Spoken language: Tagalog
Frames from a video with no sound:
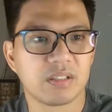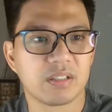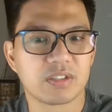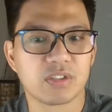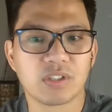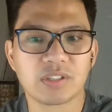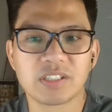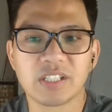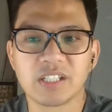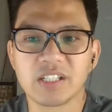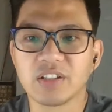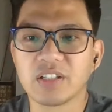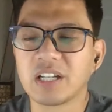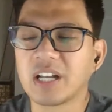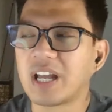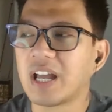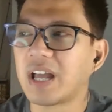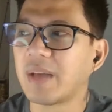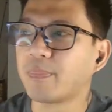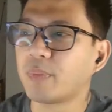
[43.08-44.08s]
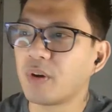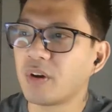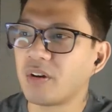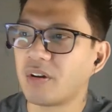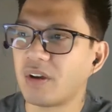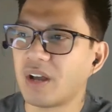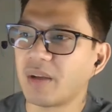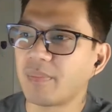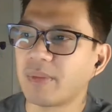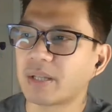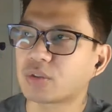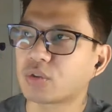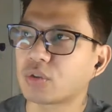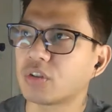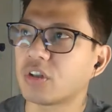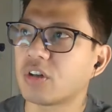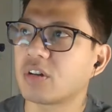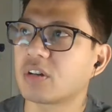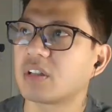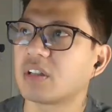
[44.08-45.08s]
So sino na nga po ang
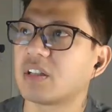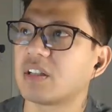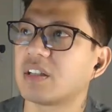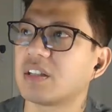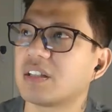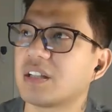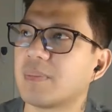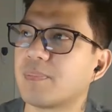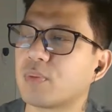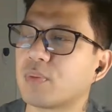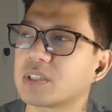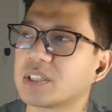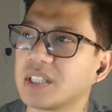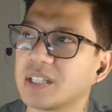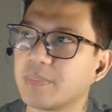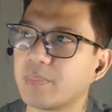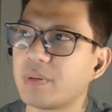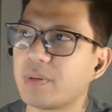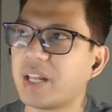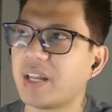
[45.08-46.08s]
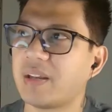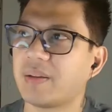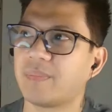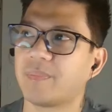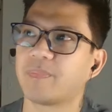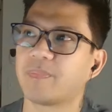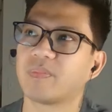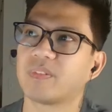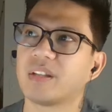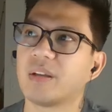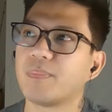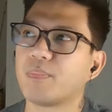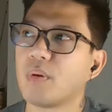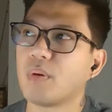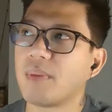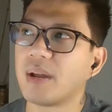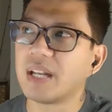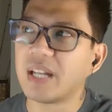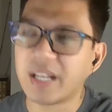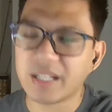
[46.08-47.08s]
matunog na posible na
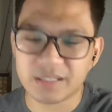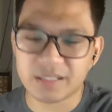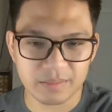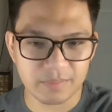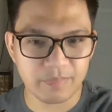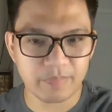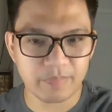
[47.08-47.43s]
pumalit